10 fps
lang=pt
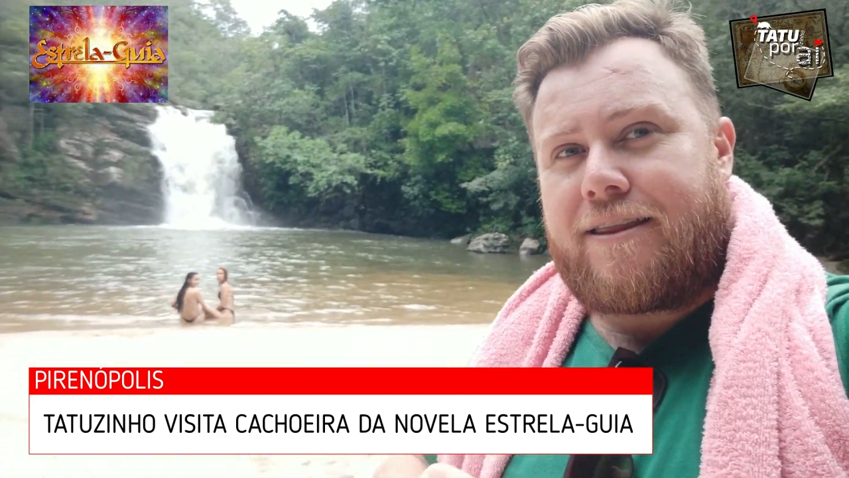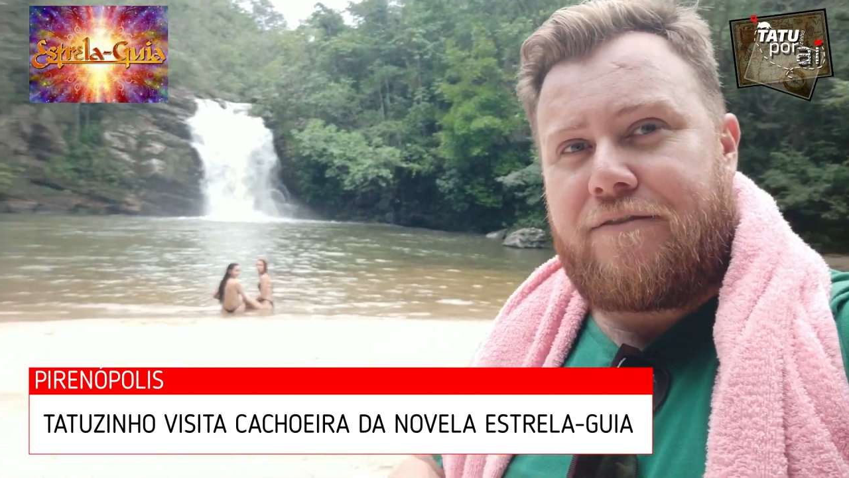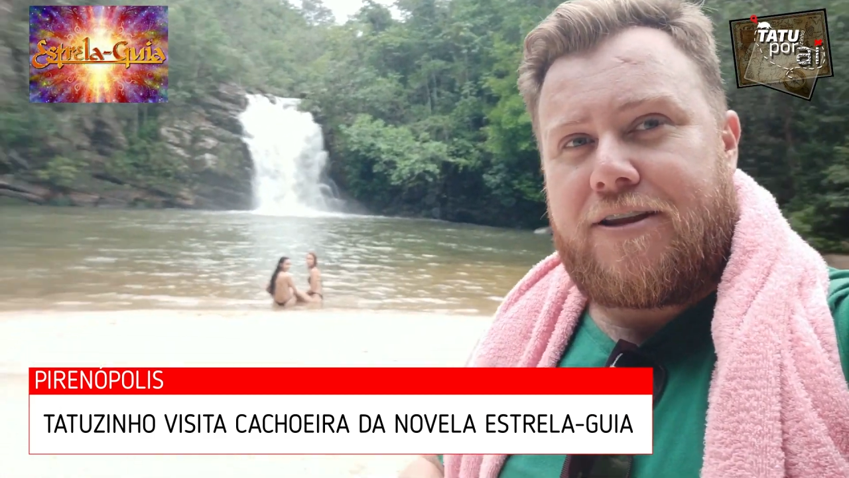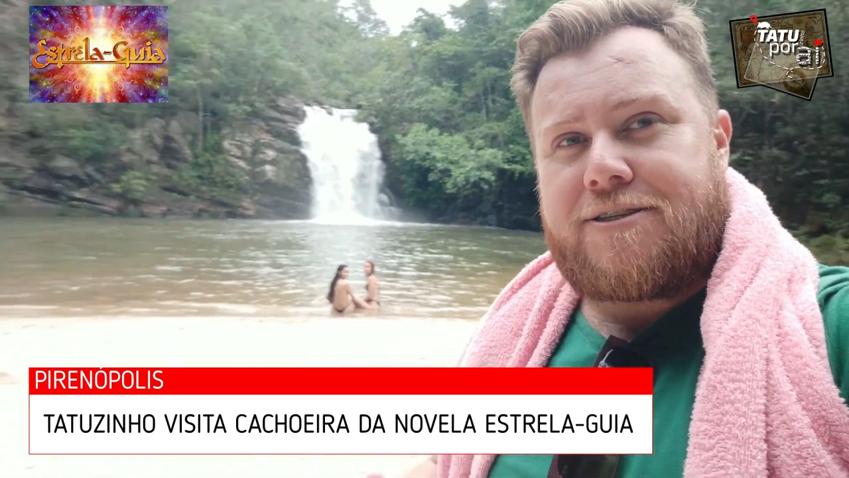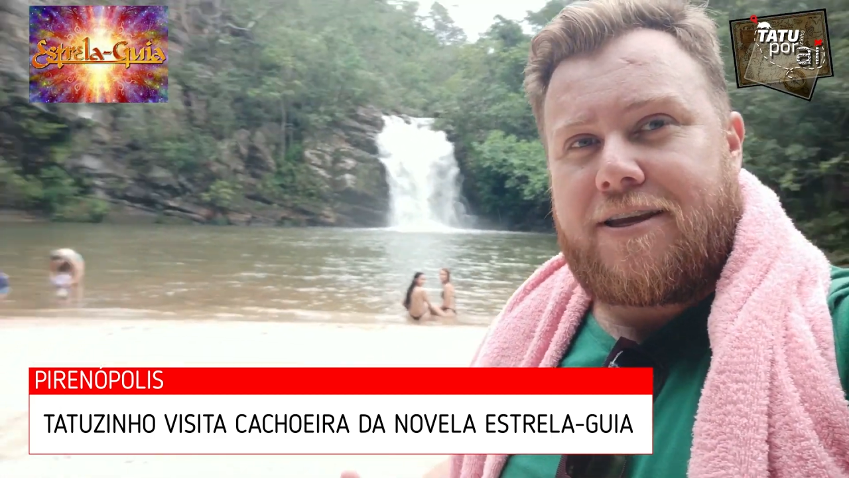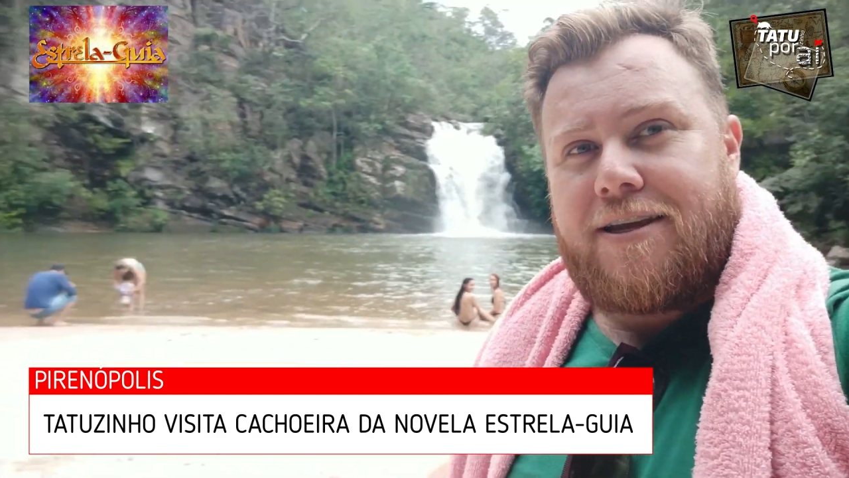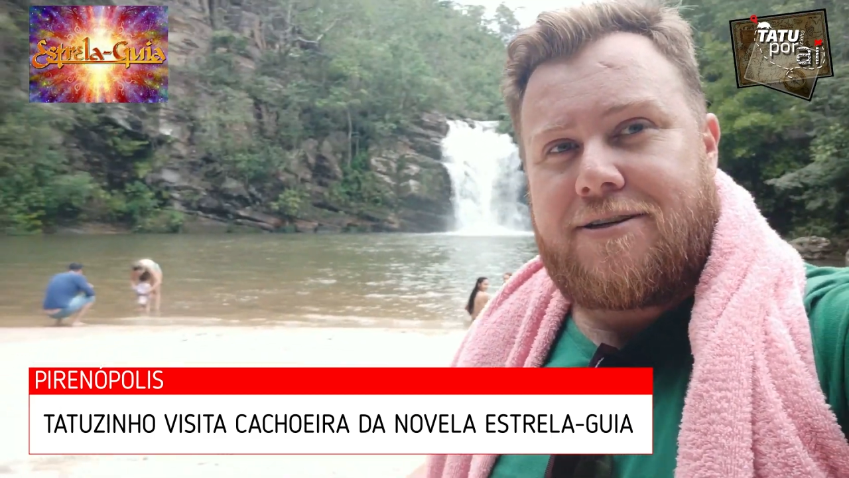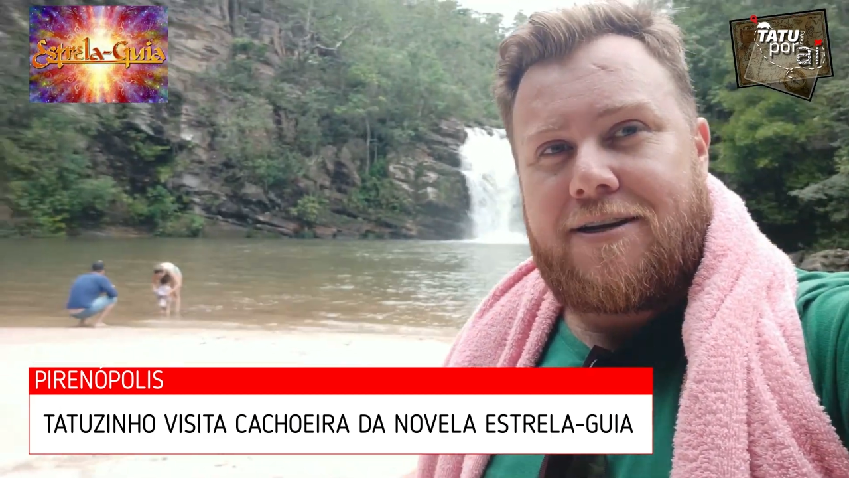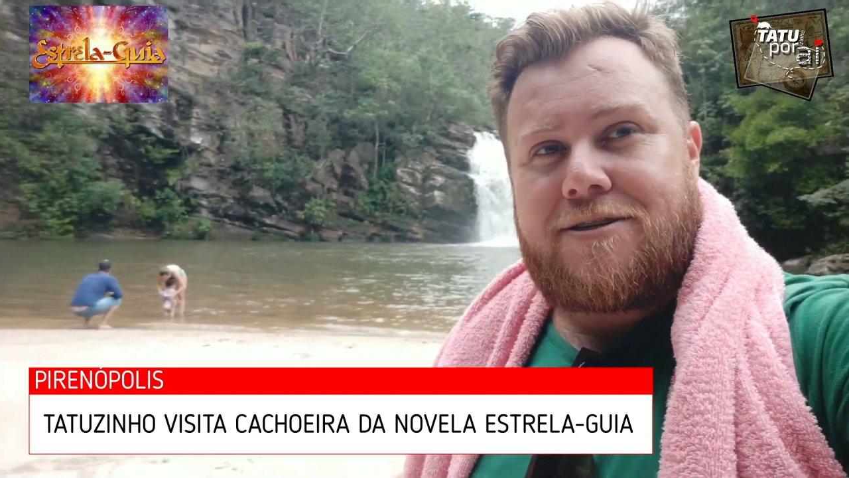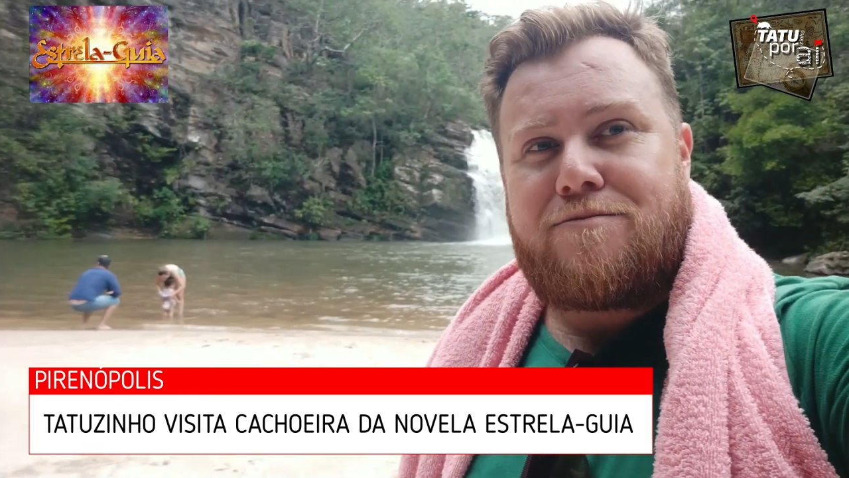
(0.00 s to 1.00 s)
Tá vendo isso aqui,
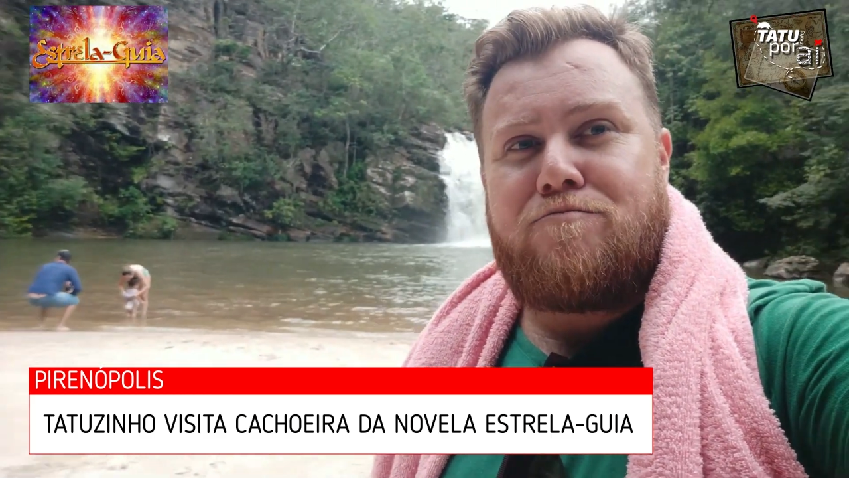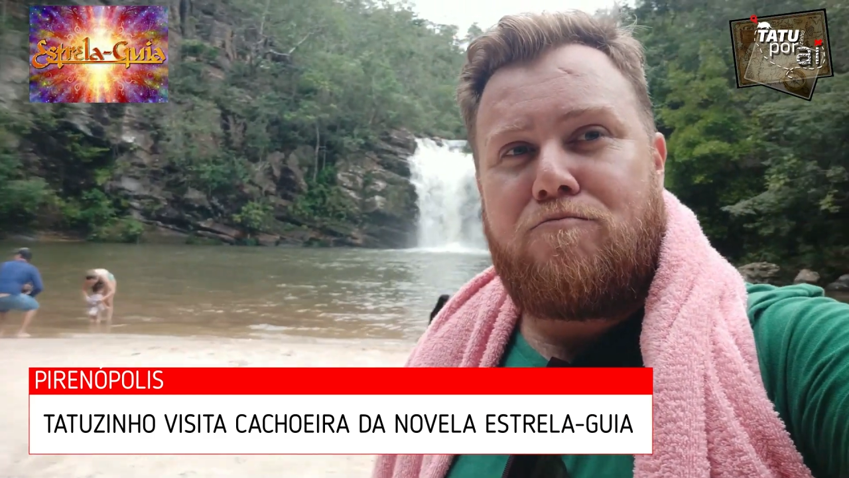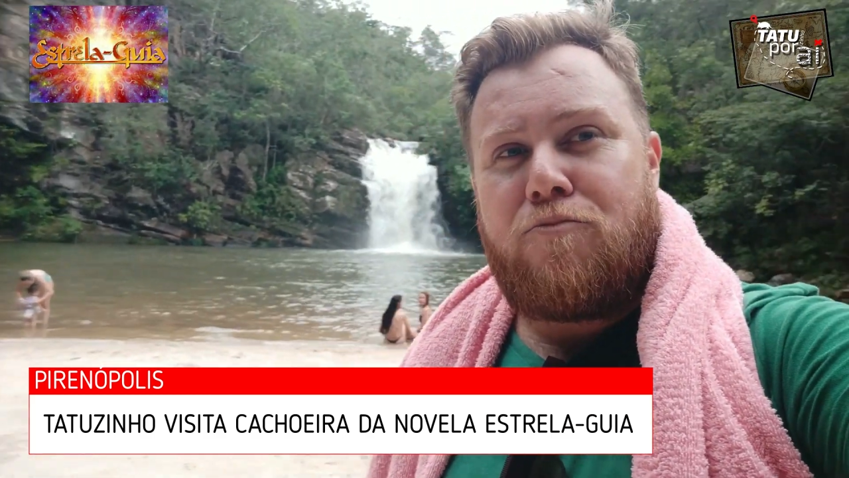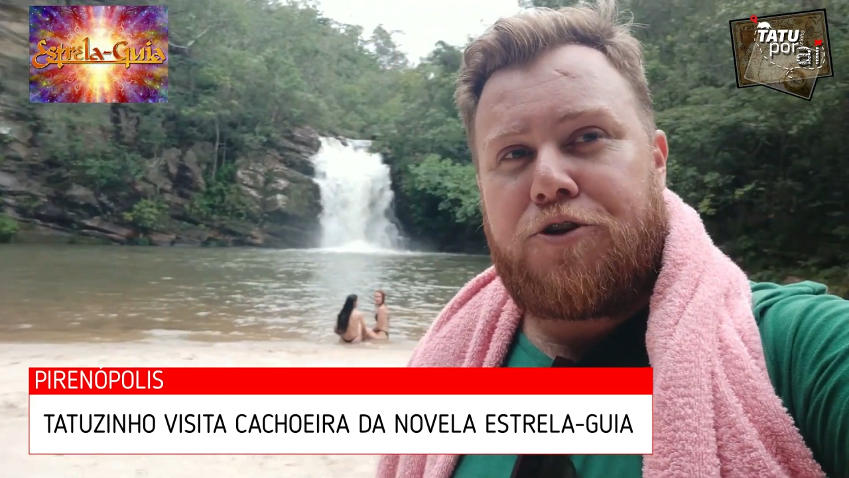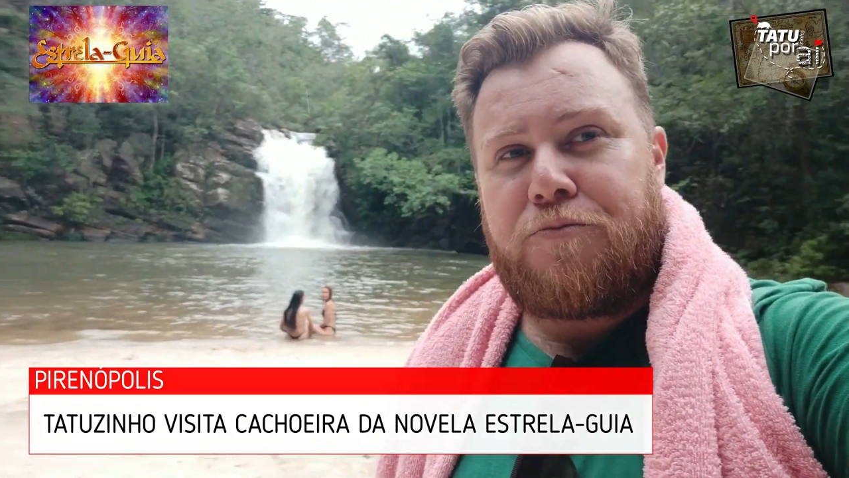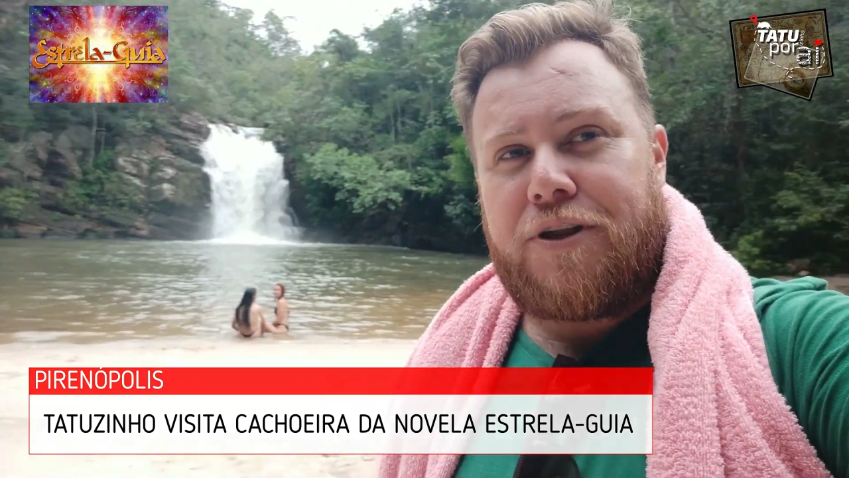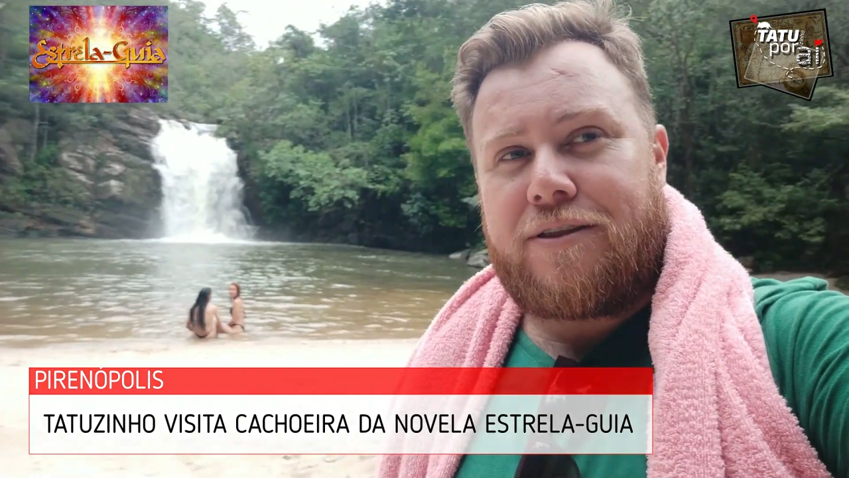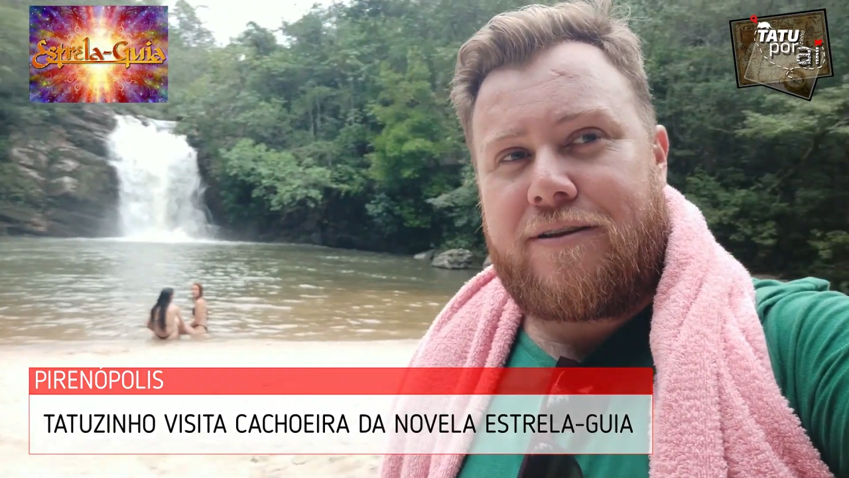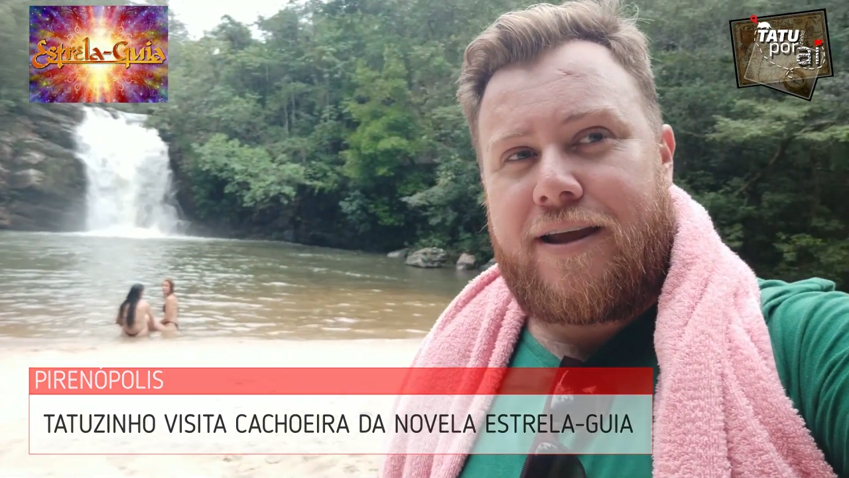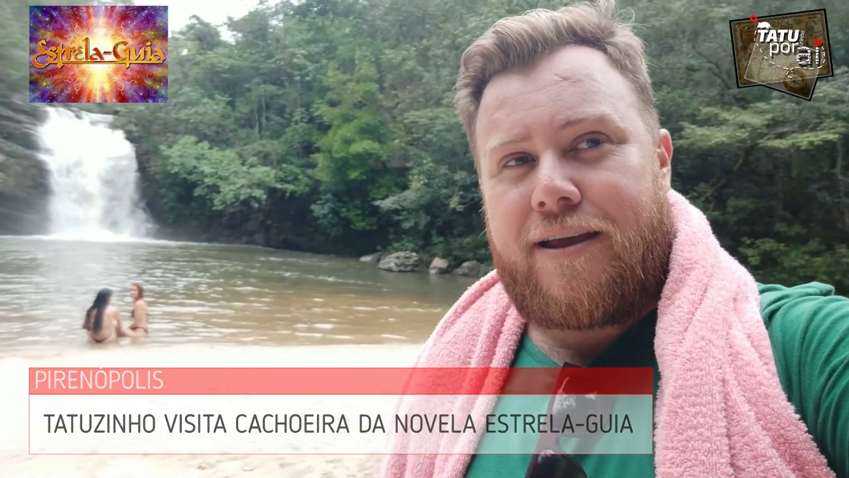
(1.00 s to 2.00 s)
gente? Muito
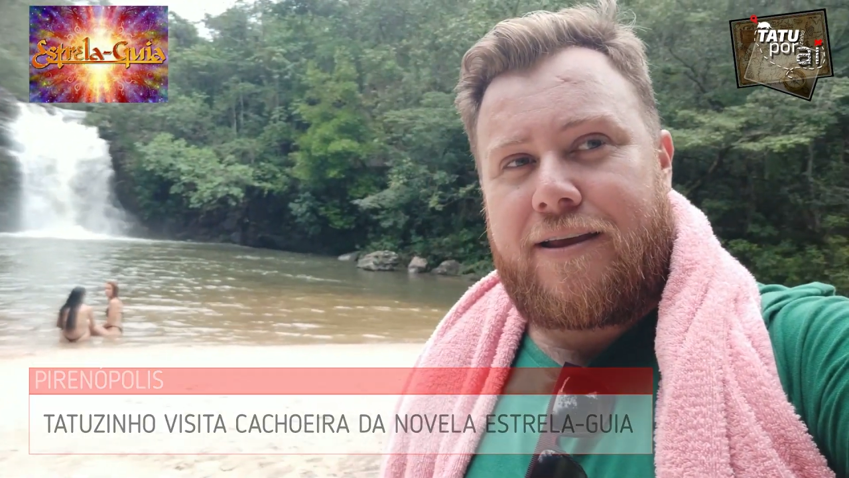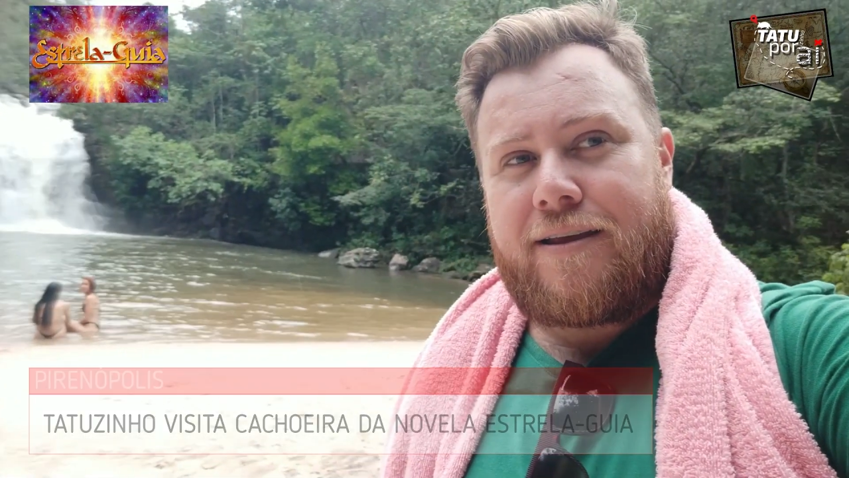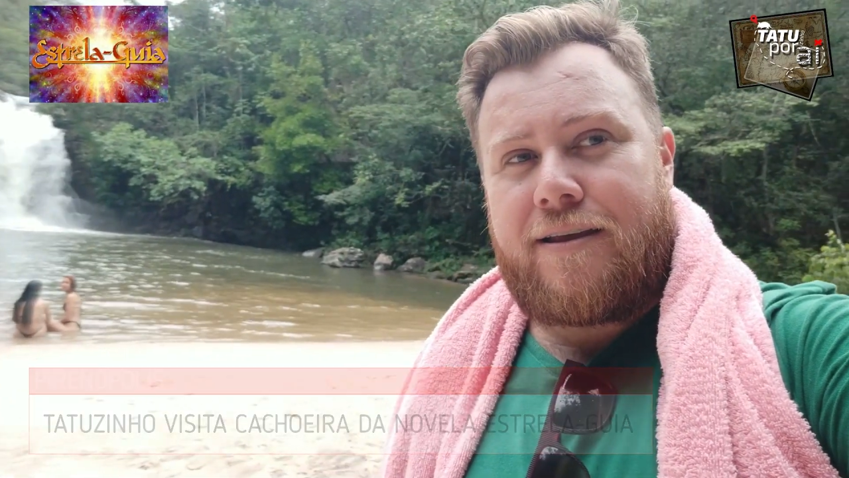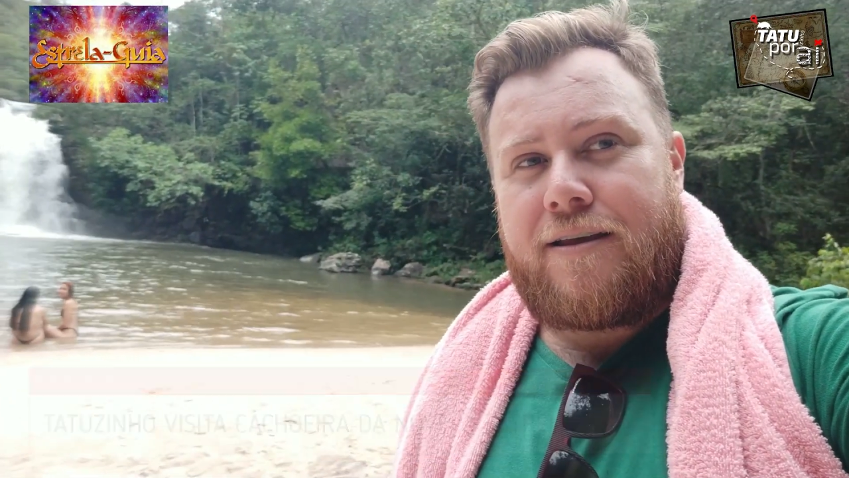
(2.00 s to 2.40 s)
bonito, né?